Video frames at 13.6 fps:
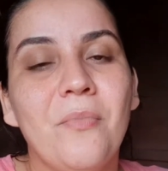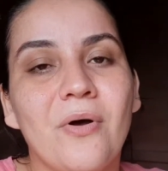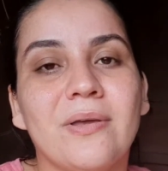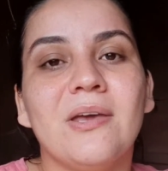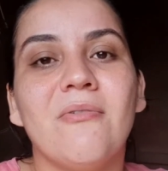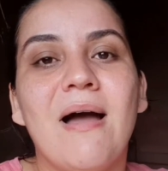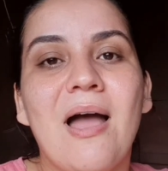
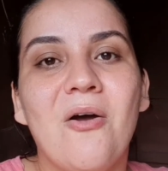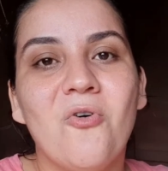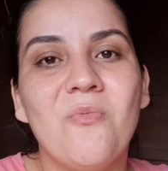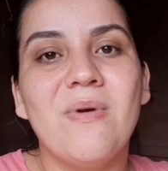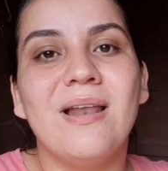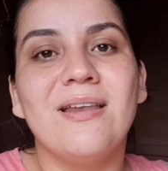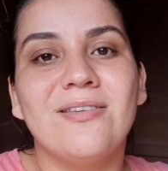Porque eu
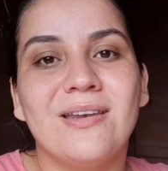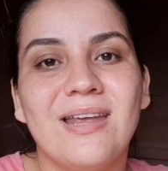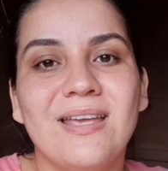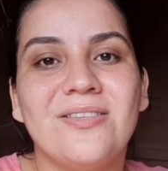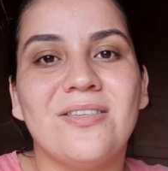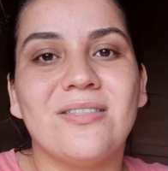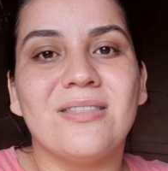arrumo ele
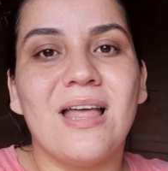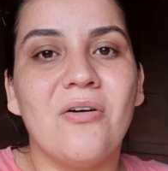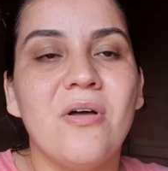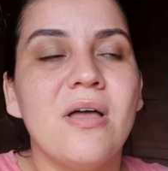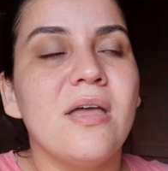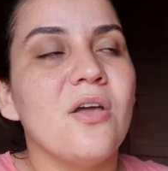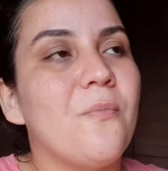direitinho e tal.
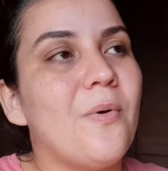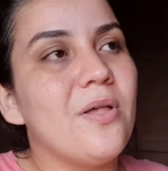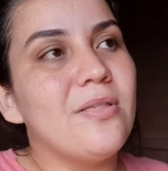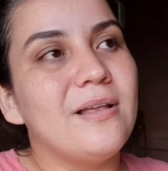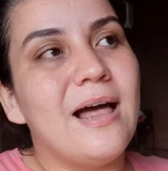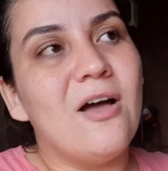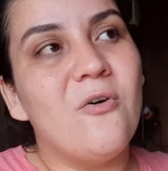Eu
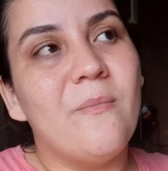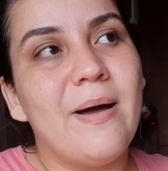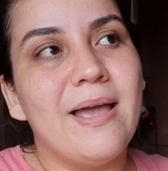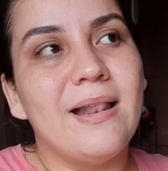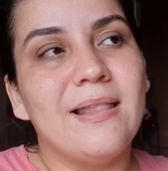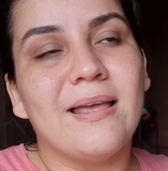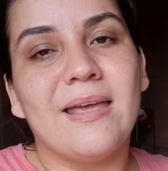posso ir lá arrumar
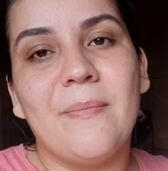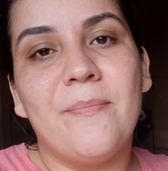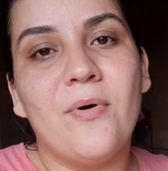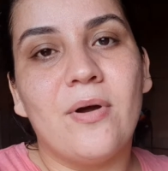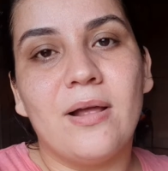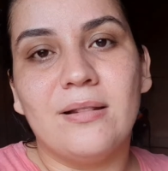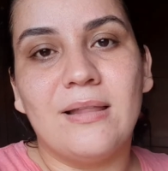ele. Daqui a
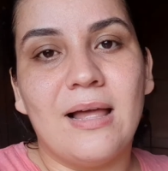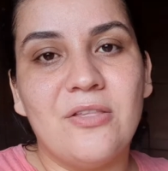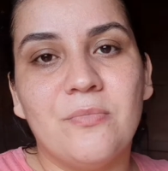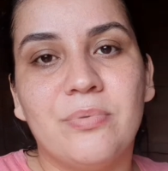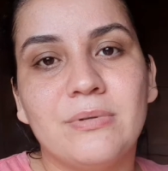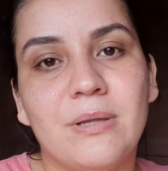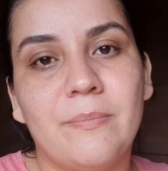pouco ele tá
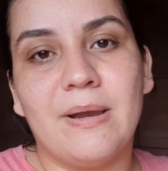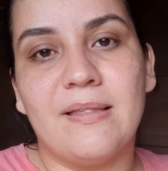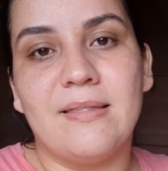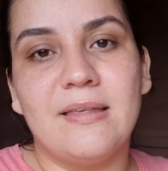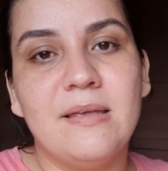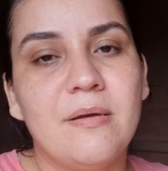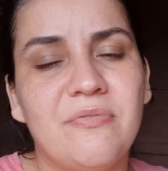de bunda pra
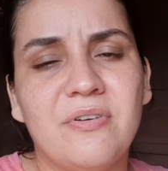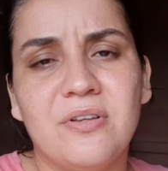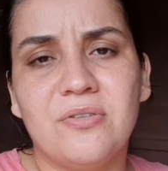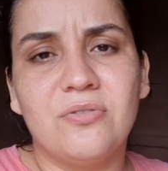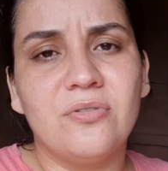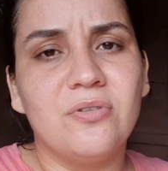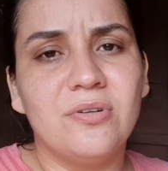cima, fica
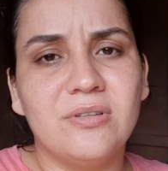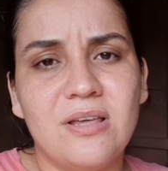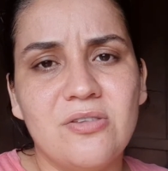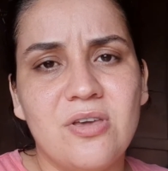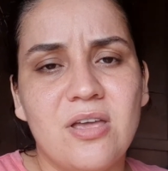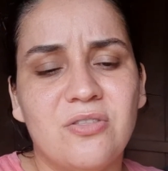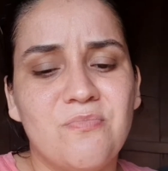de todo quanto
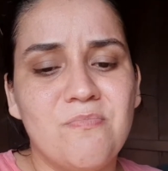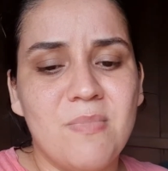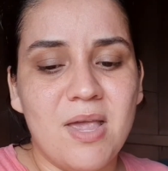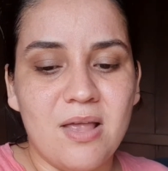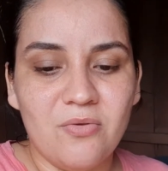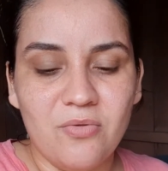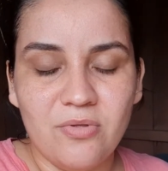é jeito.
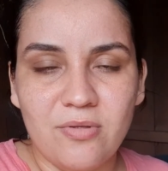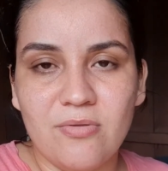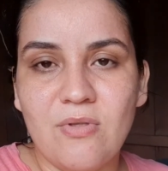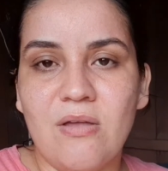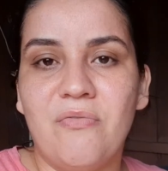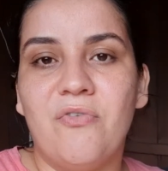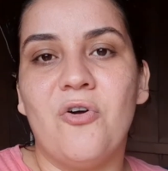Menos
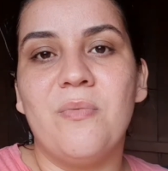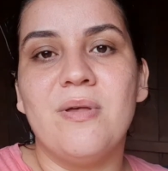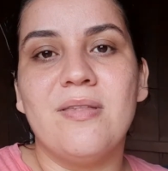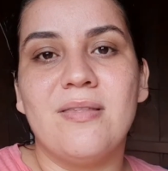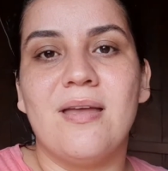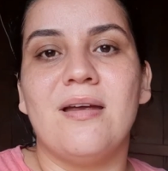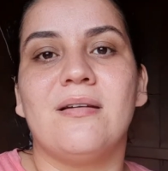da forma
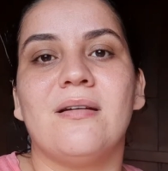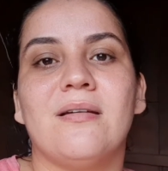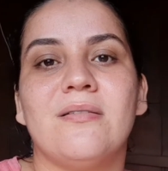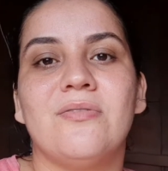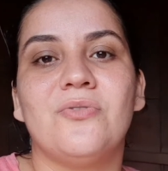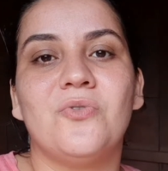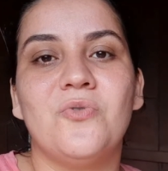
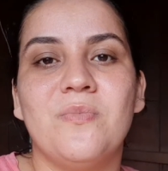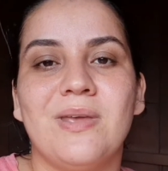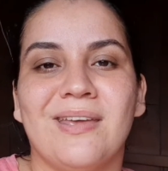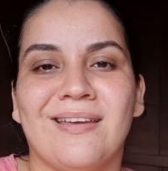certa de dormir.